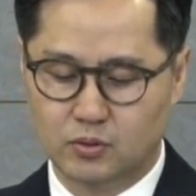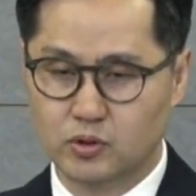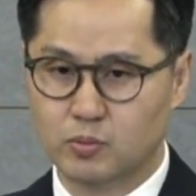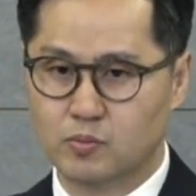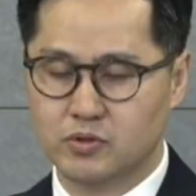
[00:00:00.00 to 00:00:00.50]

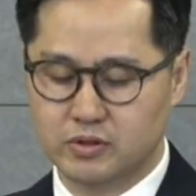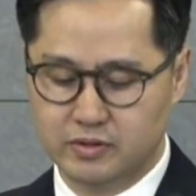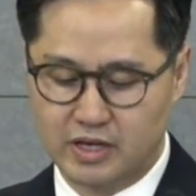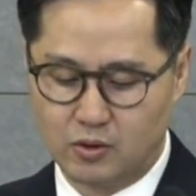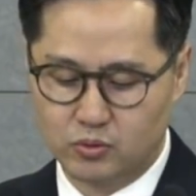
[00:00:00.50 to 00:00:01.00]
오늘
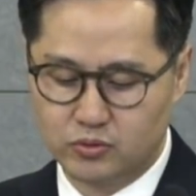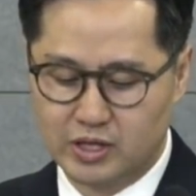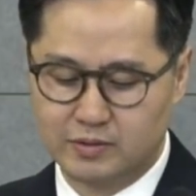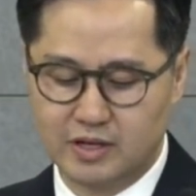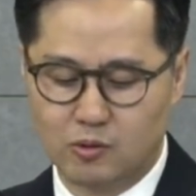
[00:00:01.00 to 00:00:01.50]
본문은 야고도
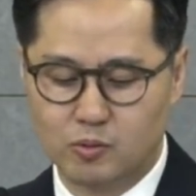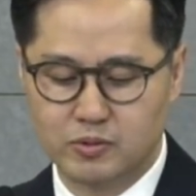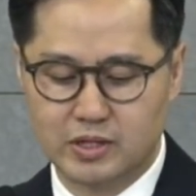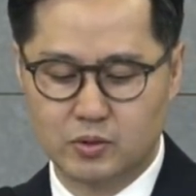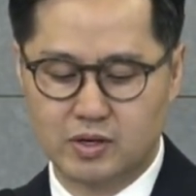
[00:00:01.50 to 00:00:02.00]

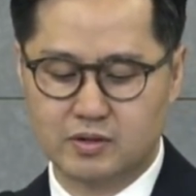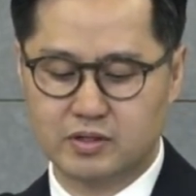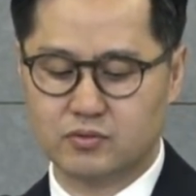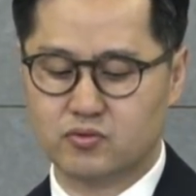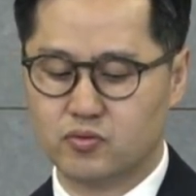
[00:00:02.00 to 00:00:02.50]
야고보 사도가
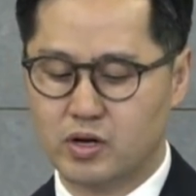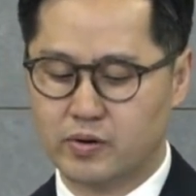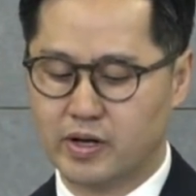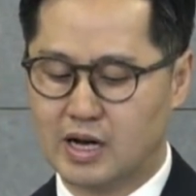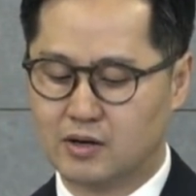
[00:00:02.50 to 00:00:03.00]
그렇게
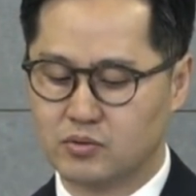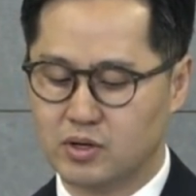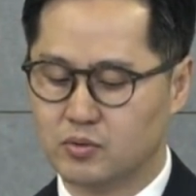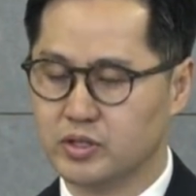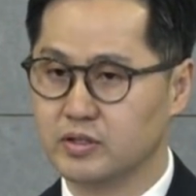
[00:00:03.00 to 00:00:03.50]
중요하게
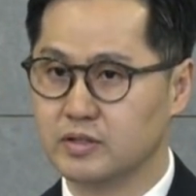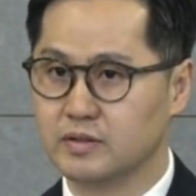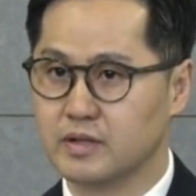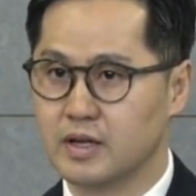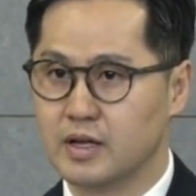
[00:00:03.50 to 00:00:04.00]
강조하고
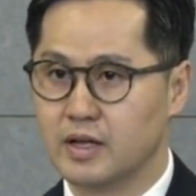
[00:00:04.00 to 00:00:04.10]
있는